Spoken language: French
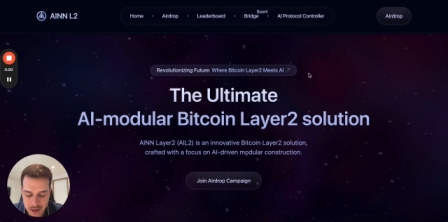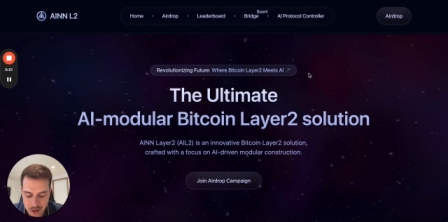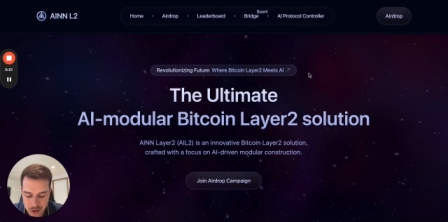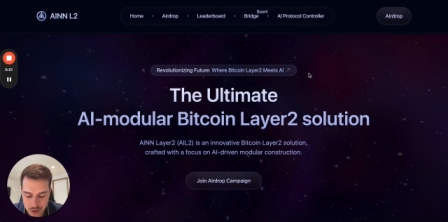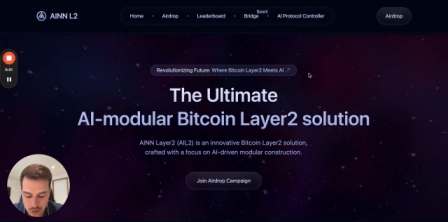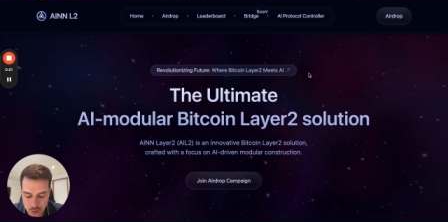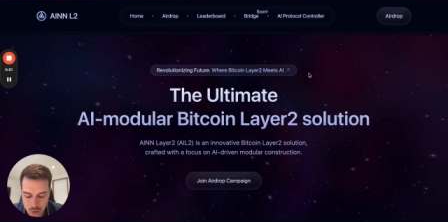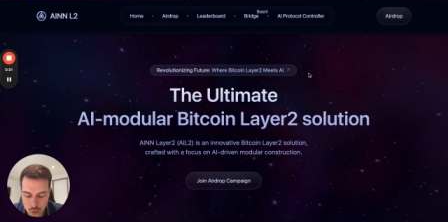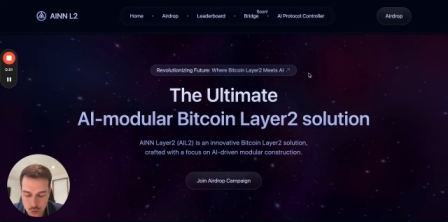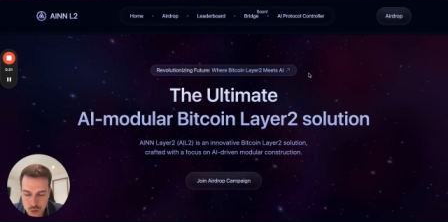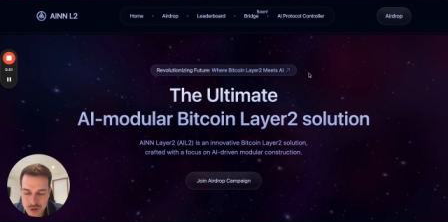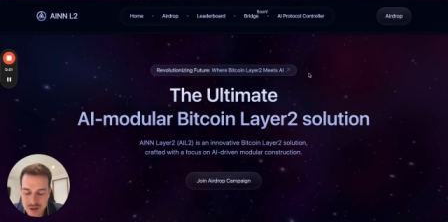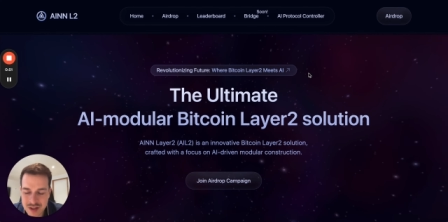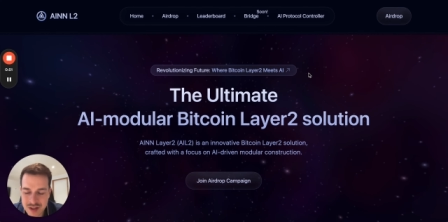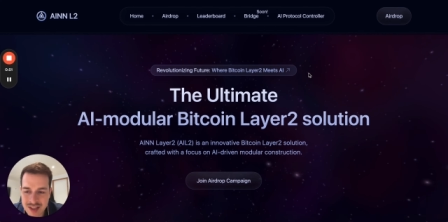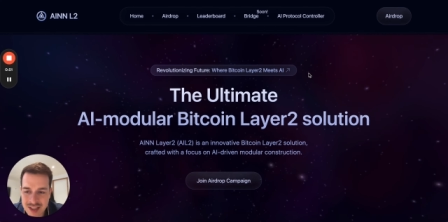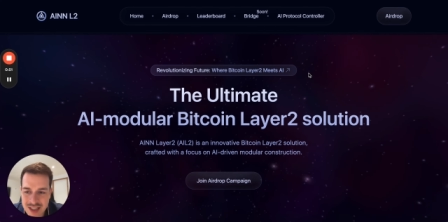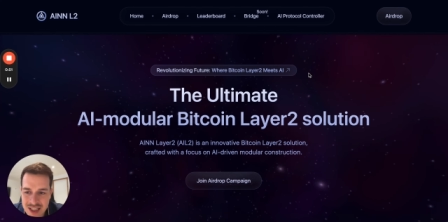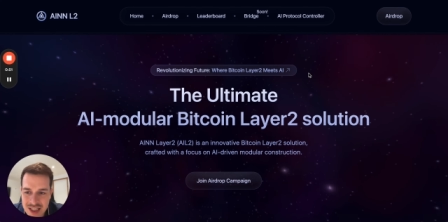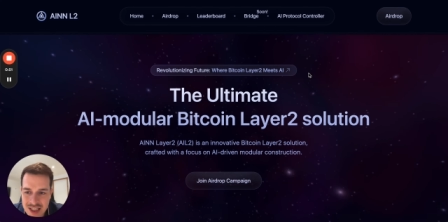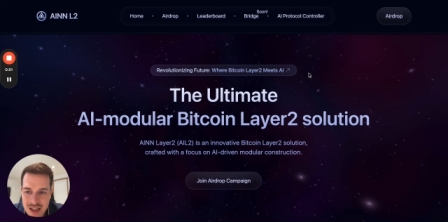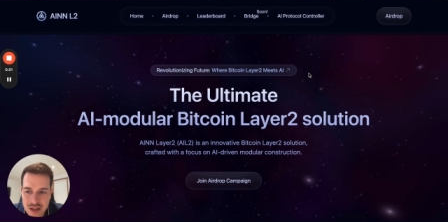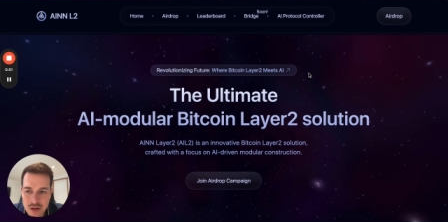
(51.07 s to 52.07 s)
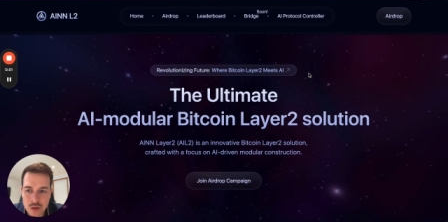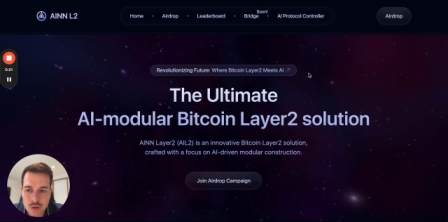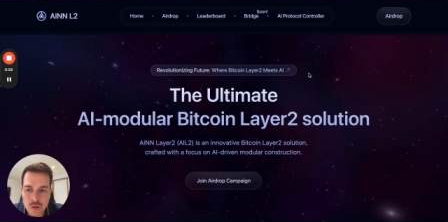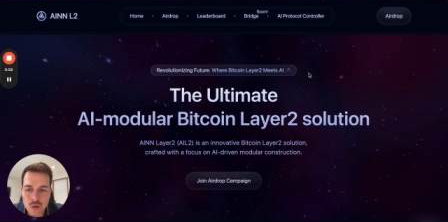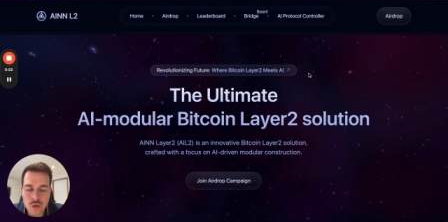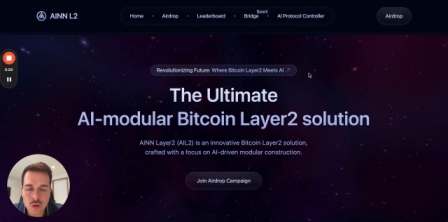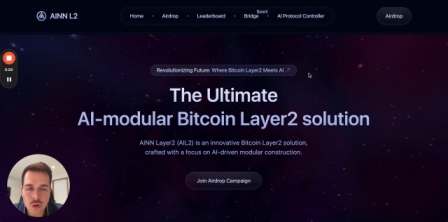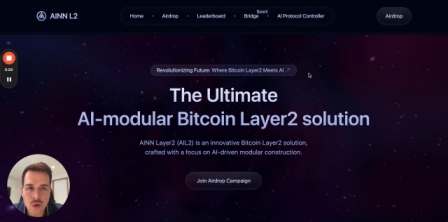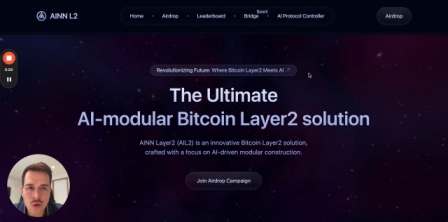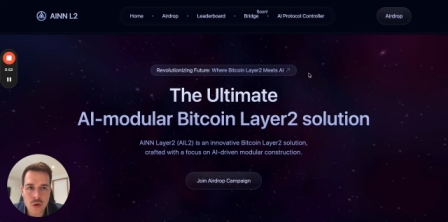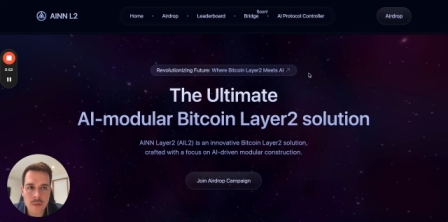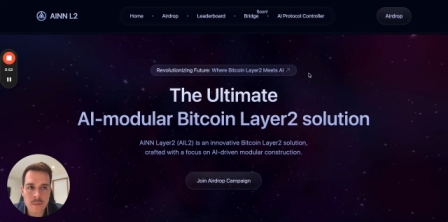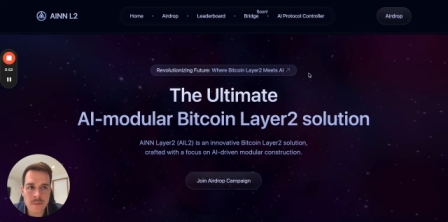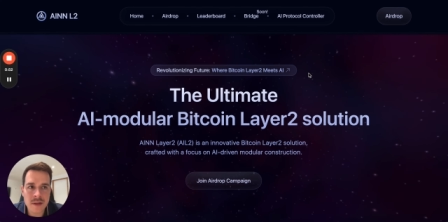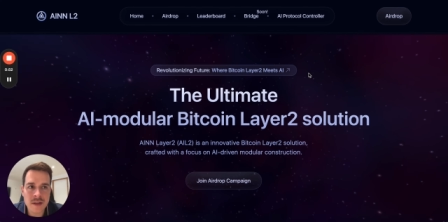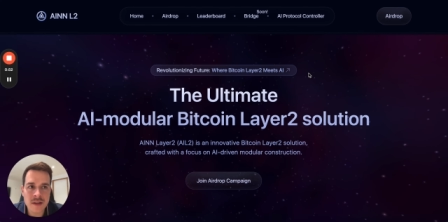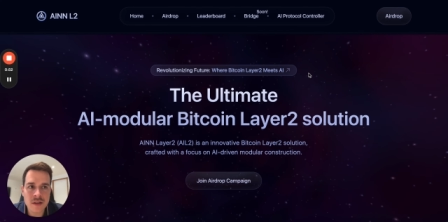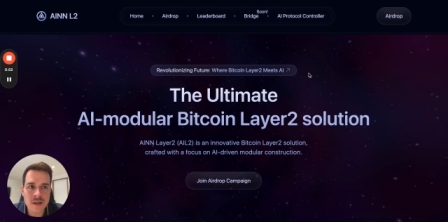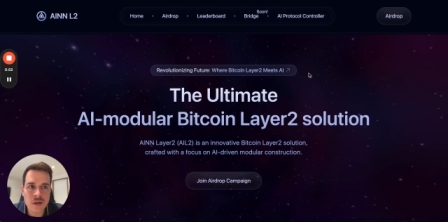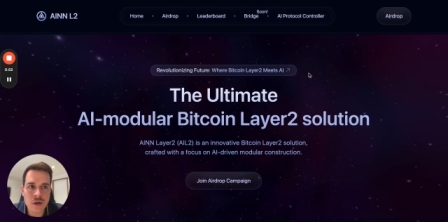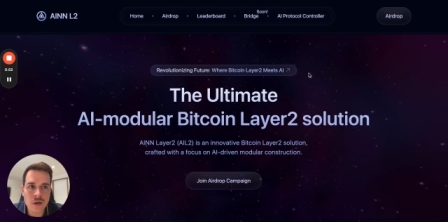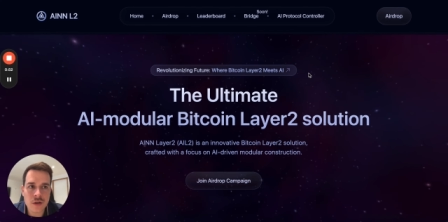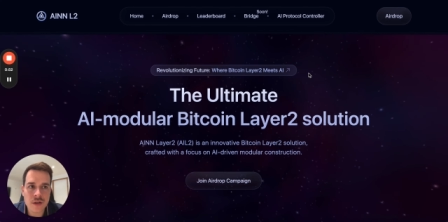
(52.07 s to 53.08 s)
le cycle de
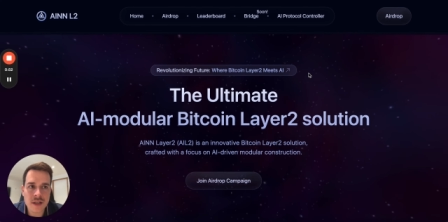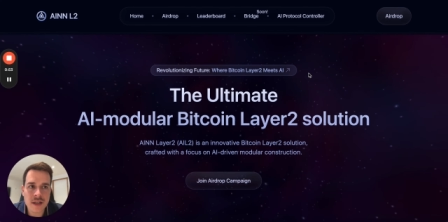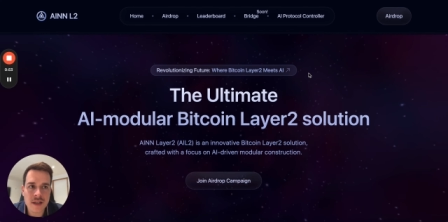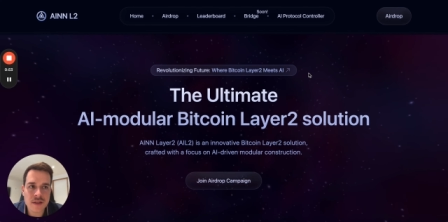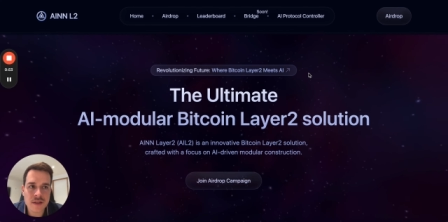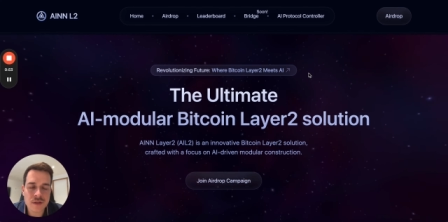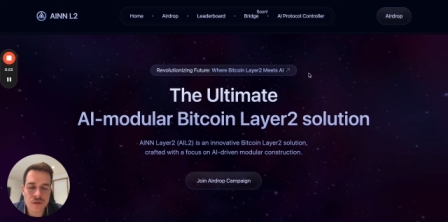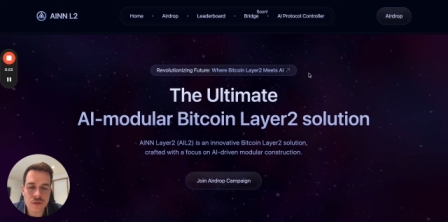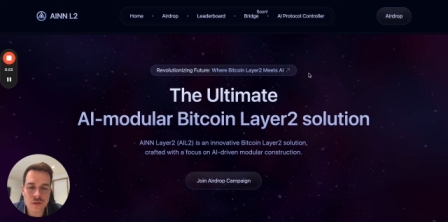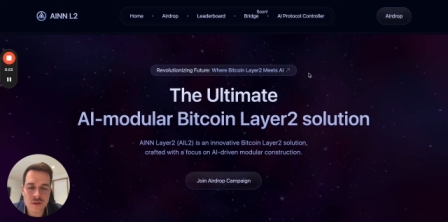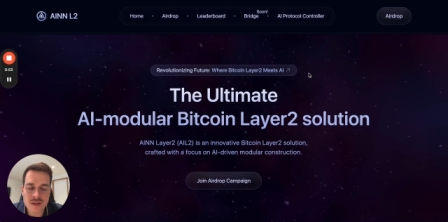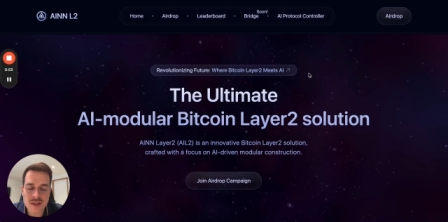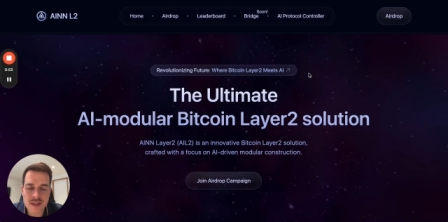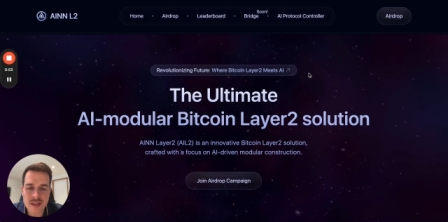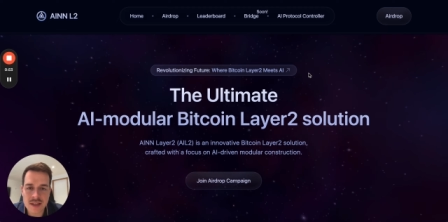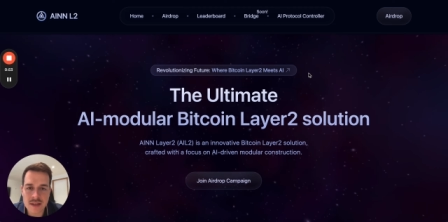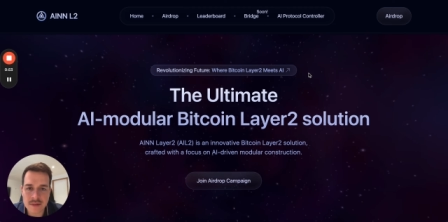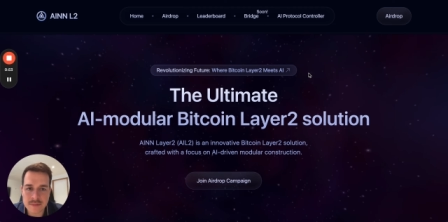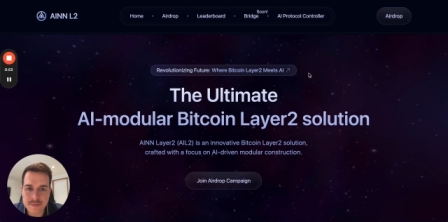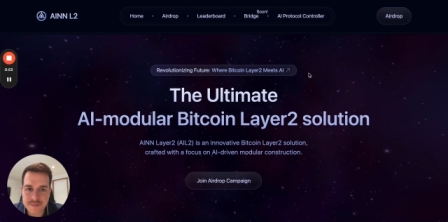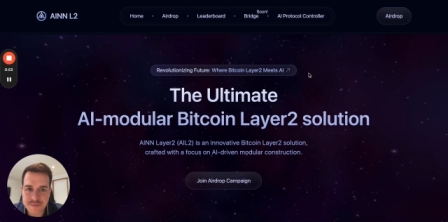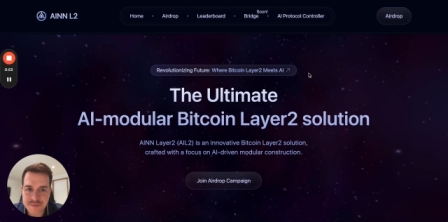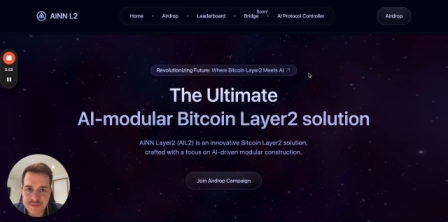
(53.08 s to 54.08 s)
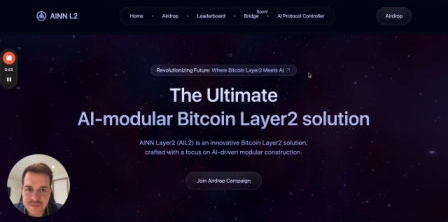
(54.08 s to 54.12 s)
Bitcoin, hein, ce cycle